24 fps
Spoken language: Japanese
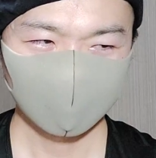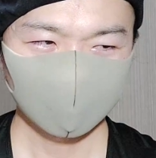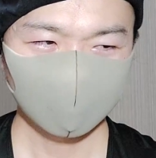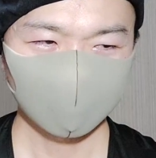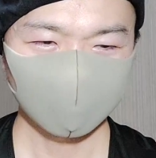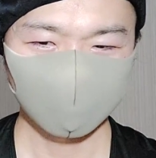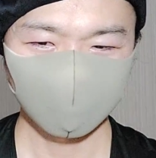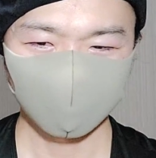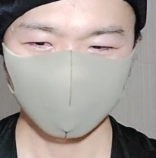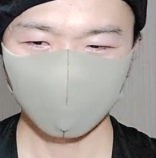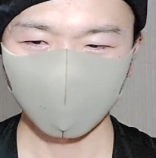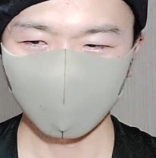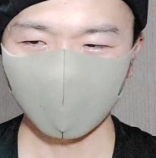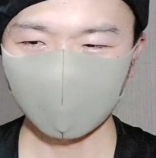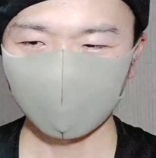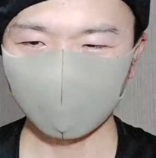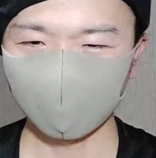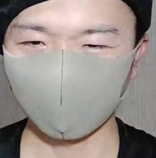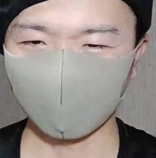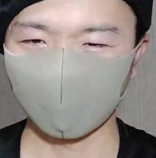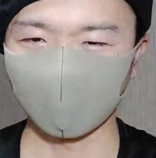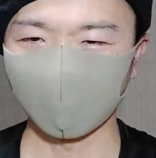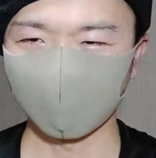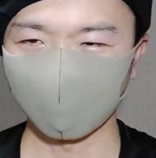だその
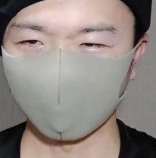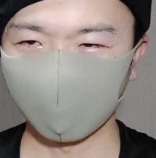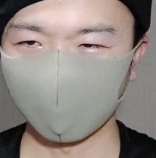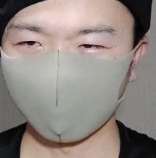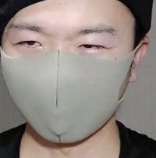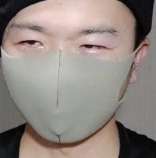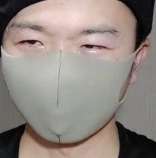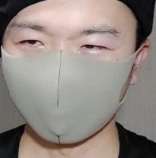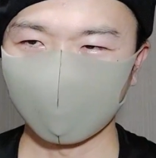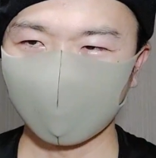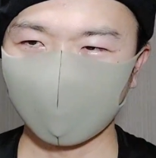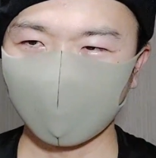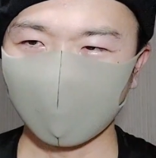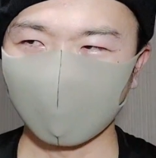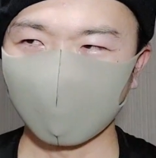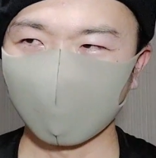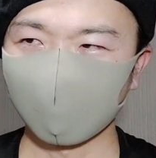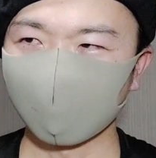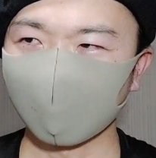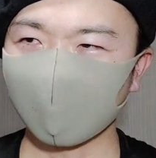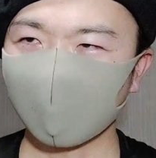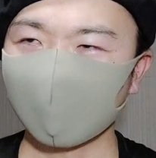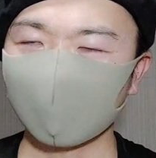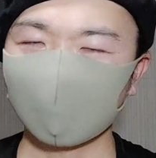ファンとかでもあ
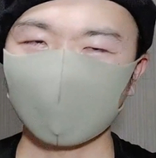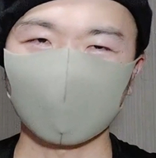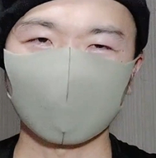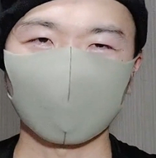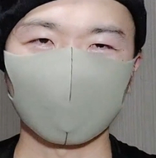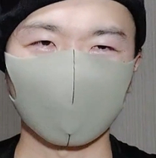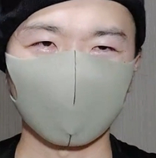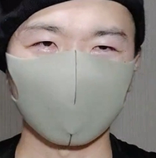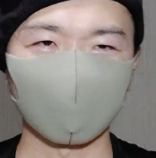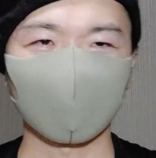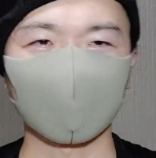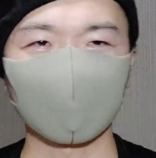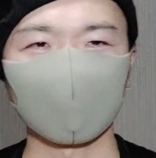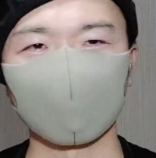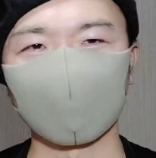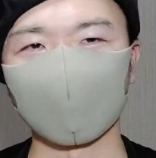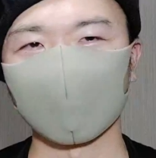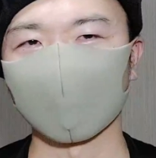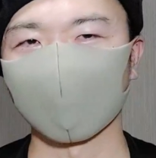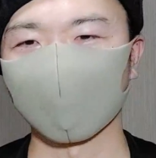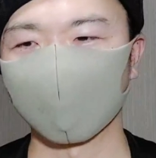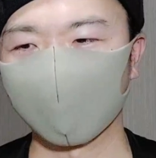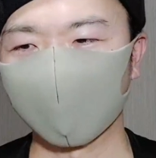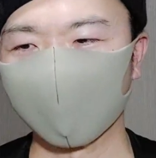のアーティストのファンと
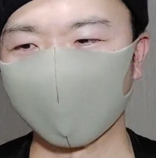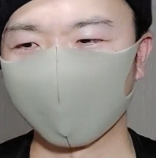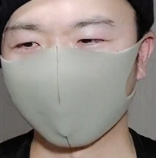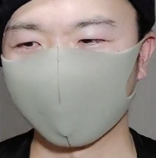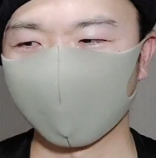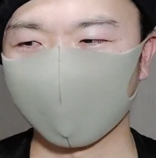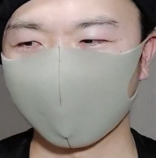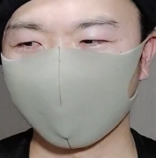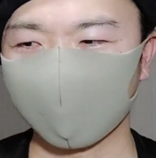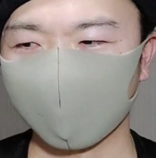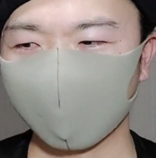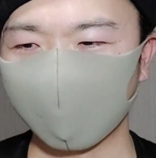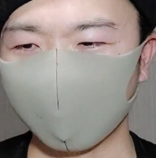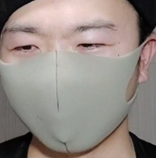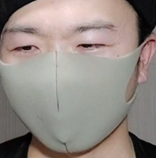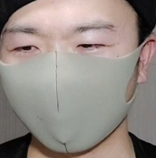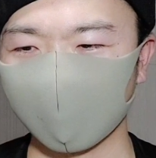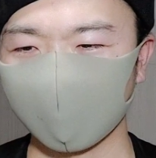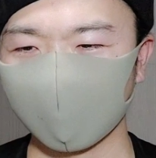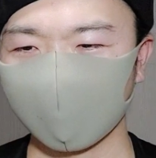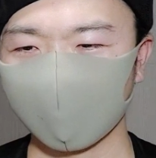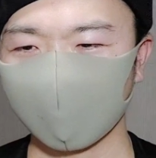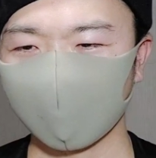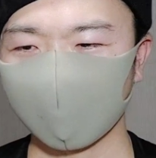かでもやっぱ
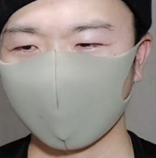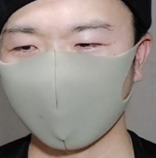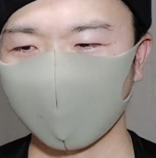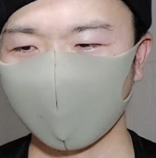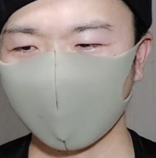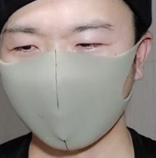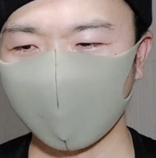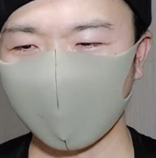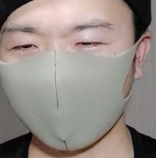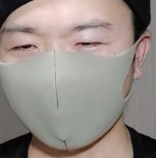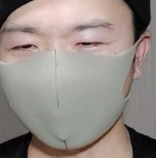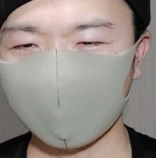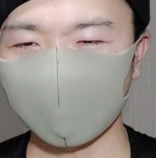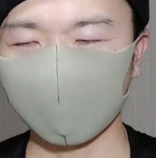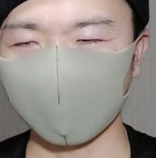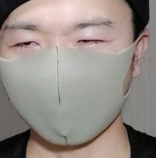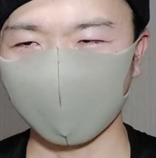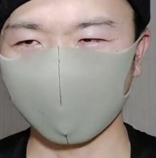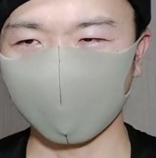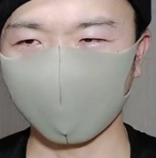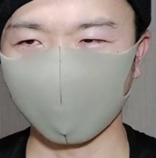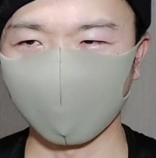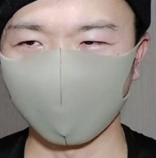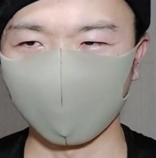り歌
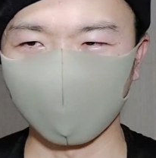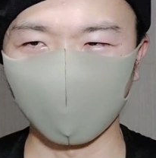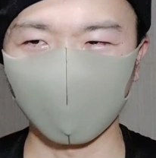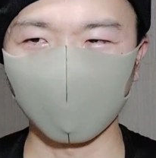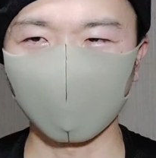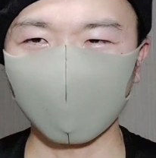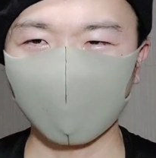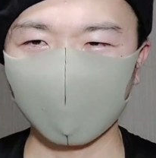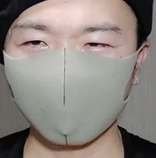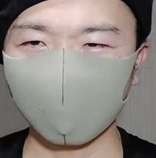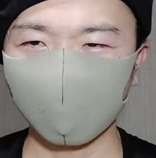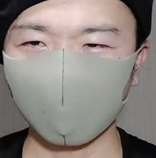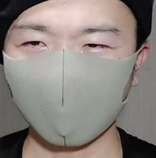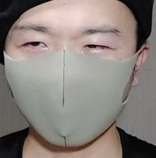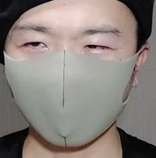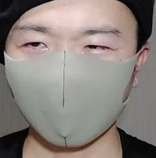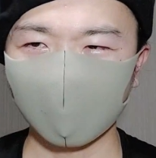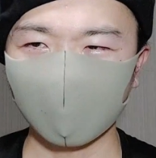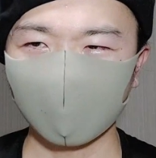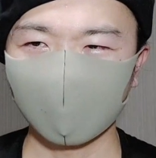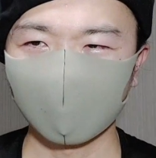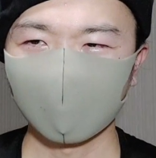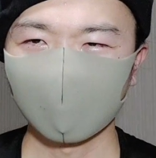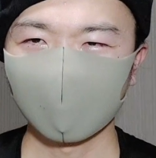詞をそのまん
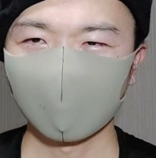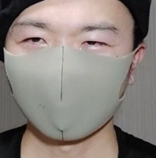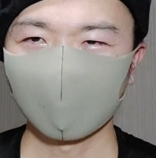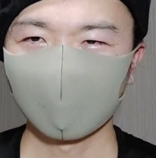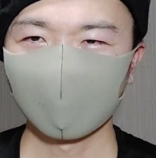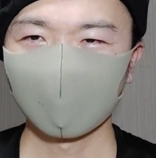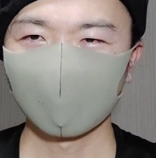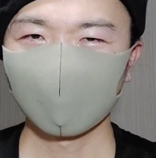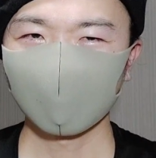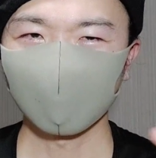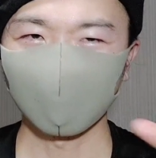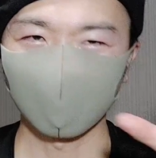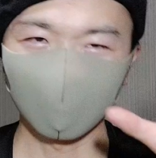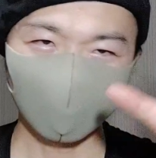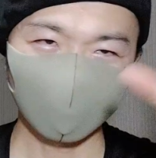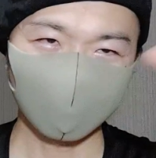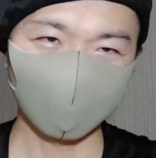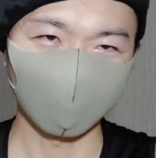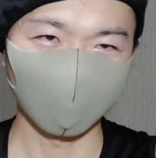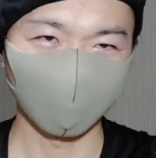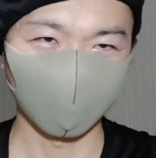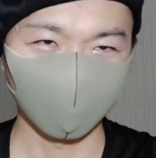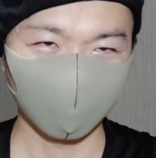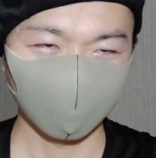まその
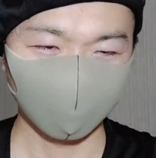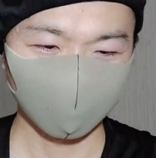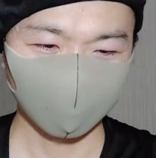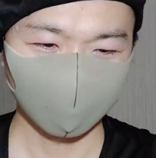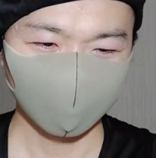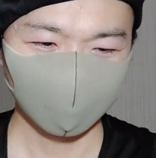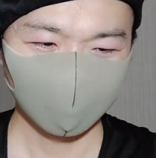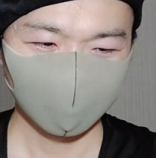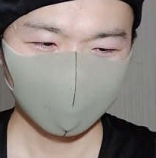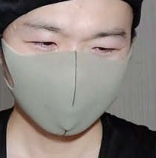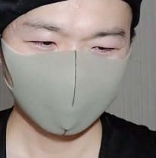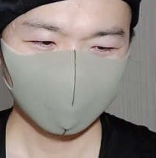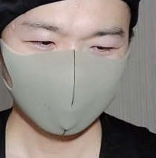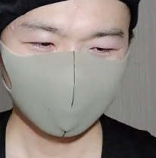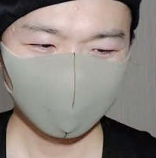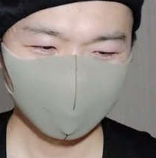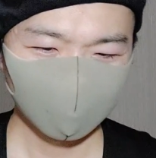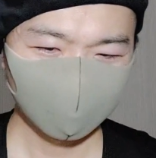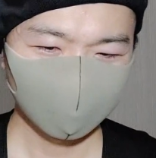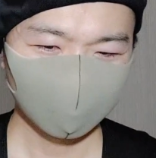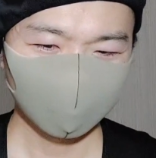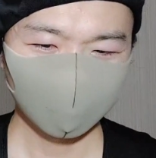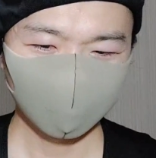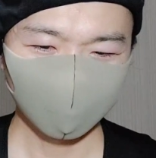人の
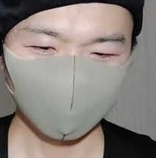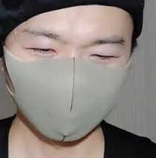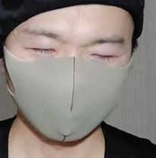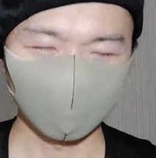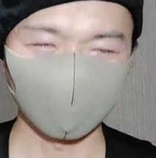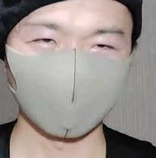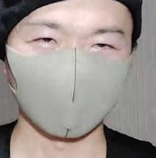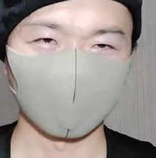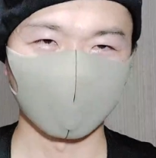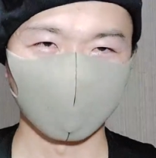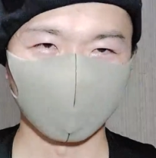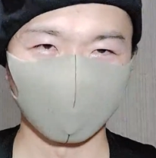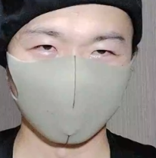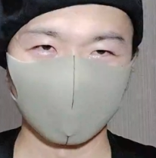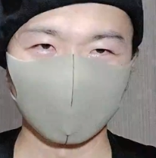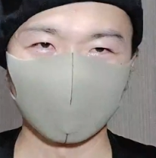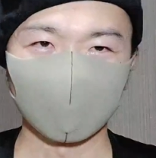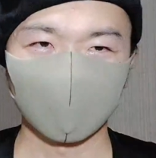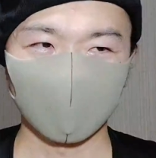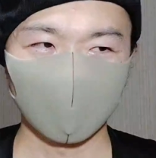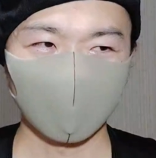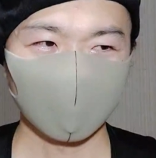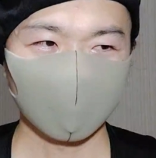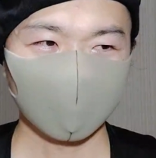ことだと思っ
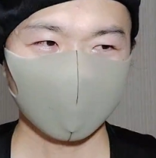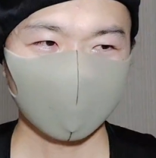て